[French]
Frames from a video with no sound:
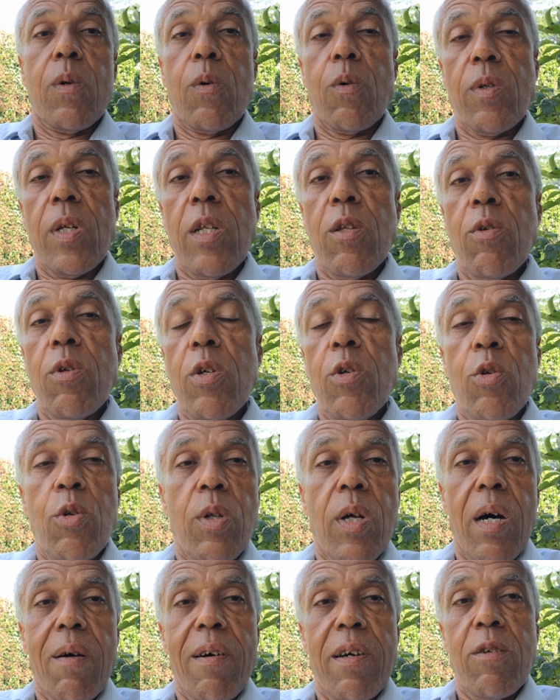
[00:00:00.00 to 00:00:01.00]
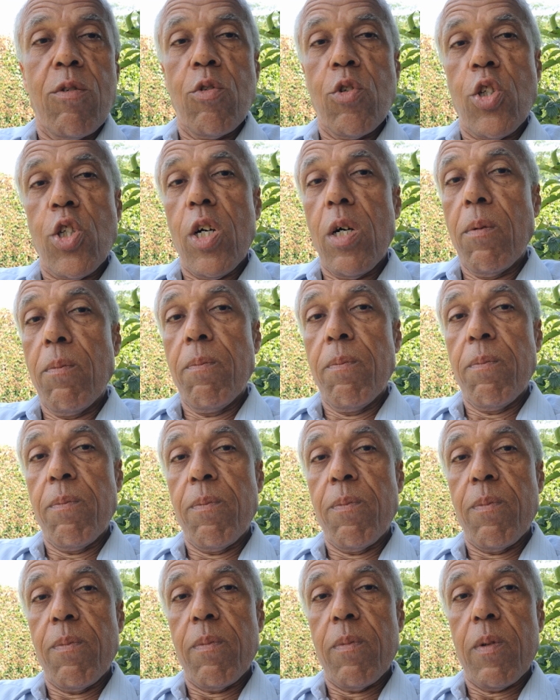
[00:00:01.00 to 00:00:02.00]
On a donné du travail aux gens
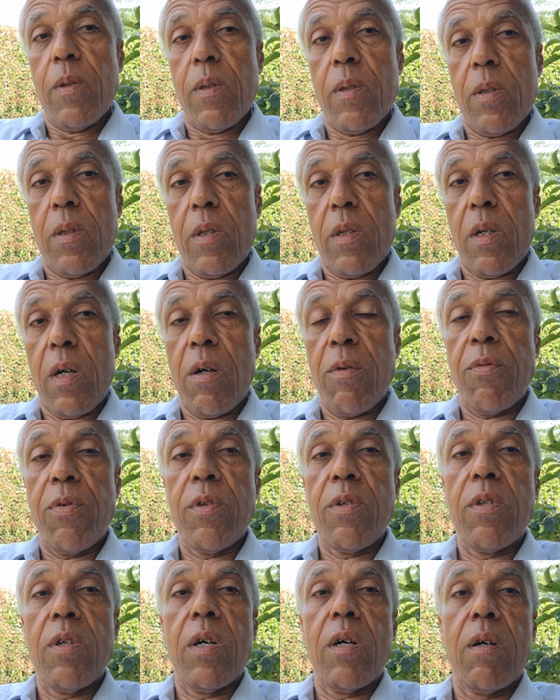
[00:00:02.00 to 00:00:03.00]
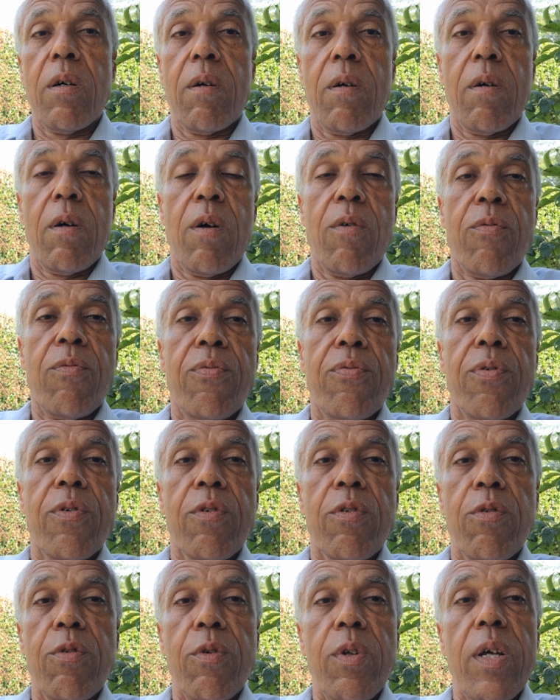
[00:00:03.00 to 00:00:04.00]
en faisant
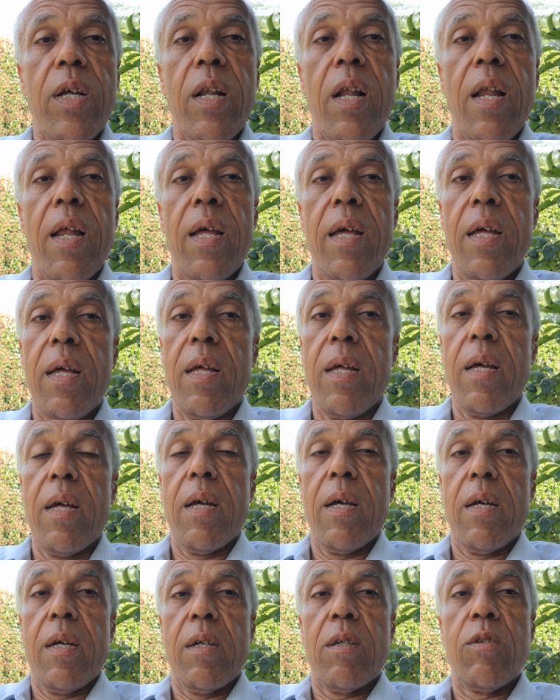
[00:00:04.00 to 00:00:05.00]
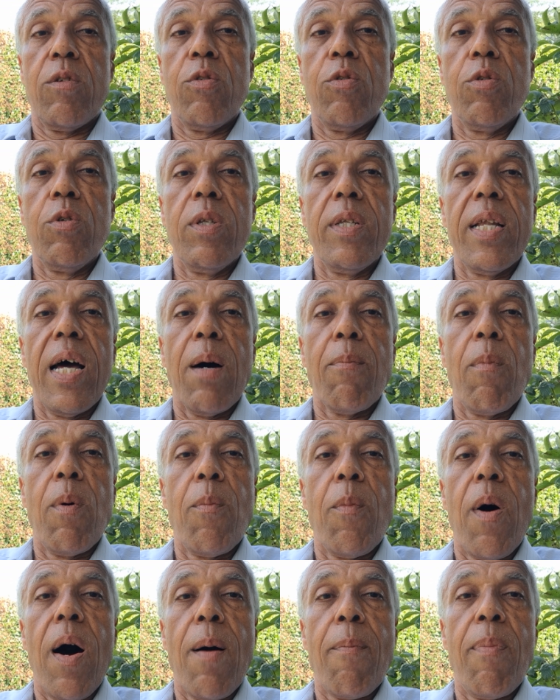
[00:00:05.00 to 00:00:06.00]
fonctionner les usines
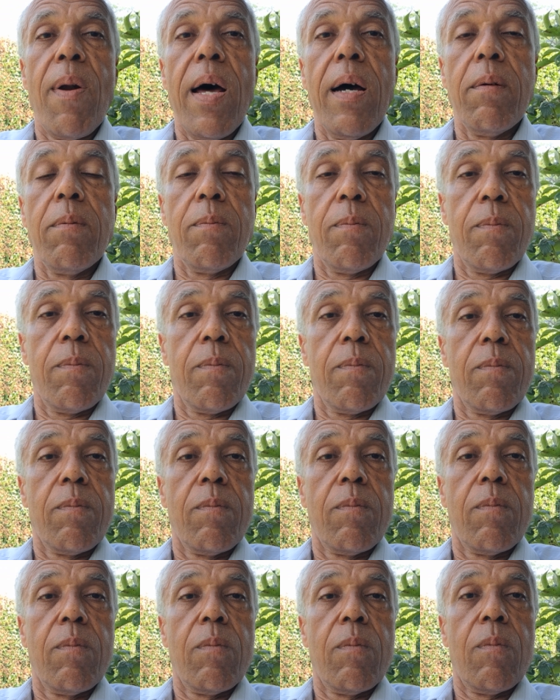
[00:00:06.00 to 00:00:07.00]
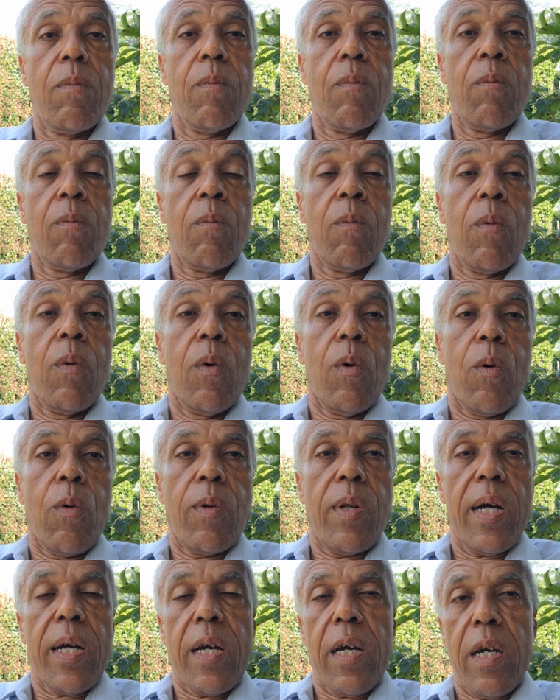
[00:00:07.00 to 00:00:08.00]
d'armement à plein.
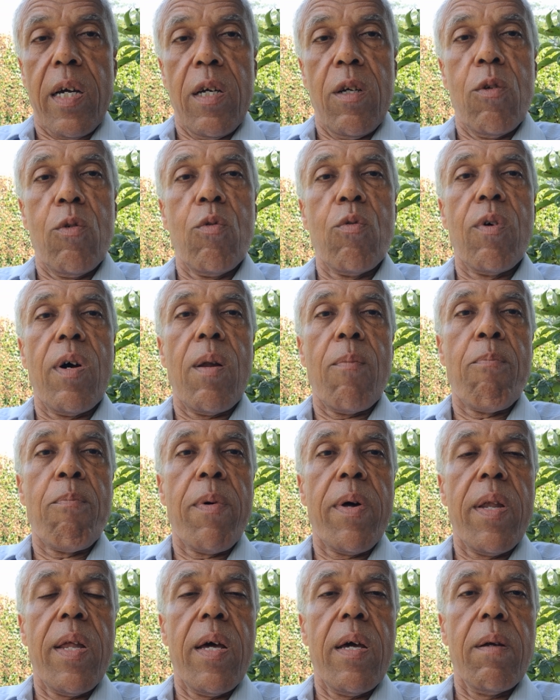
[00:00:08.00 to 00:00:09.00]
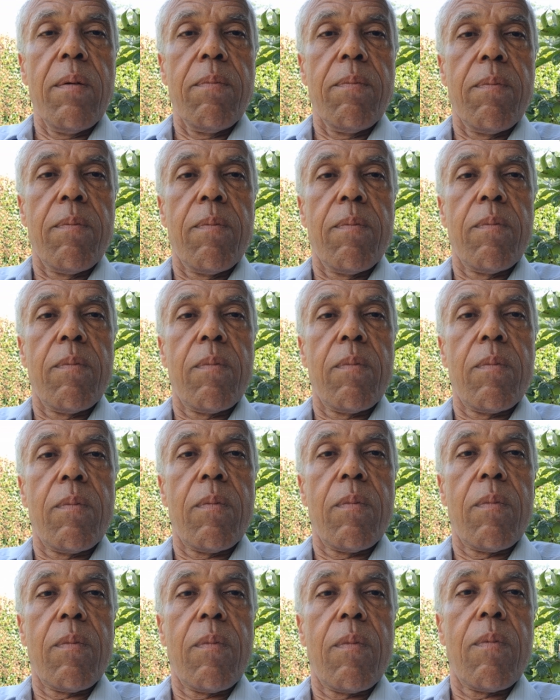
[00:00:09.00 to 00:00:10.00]
On a créé une nouvelle monnaie.
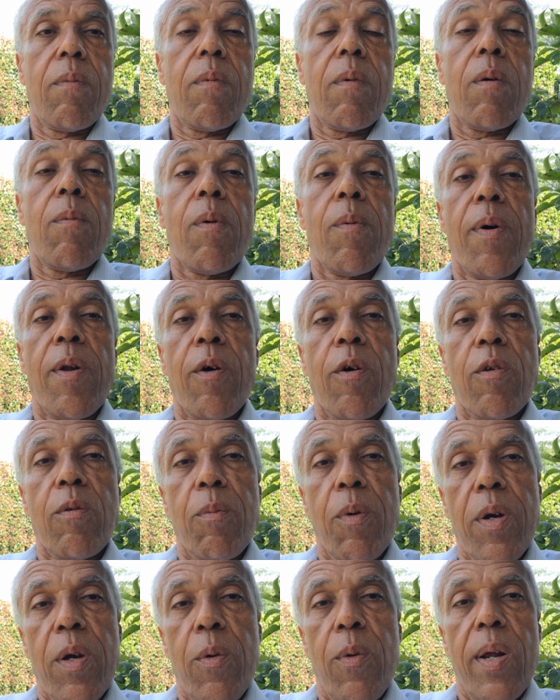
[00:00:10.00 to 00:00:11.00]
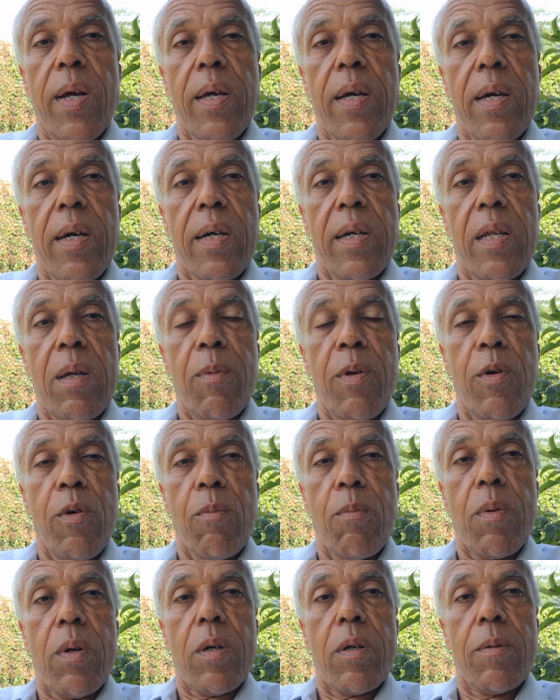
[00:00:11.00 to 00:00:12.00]
Mais malheureusement, il y a eu la guerre et des millions
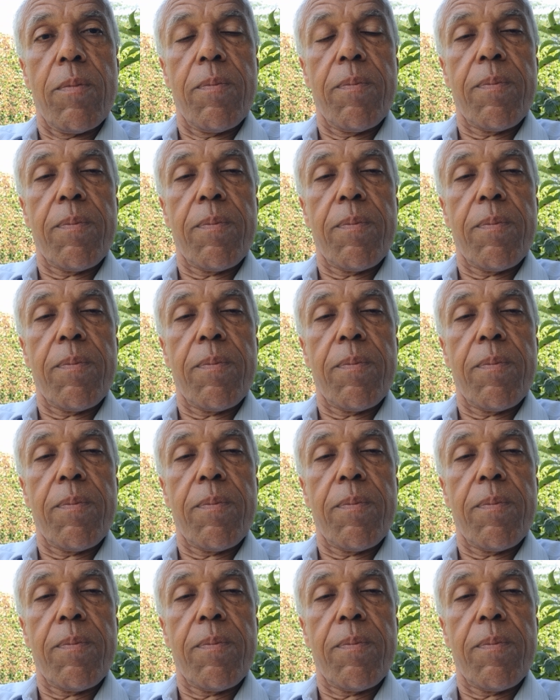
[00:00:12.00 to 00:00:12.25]
de morts.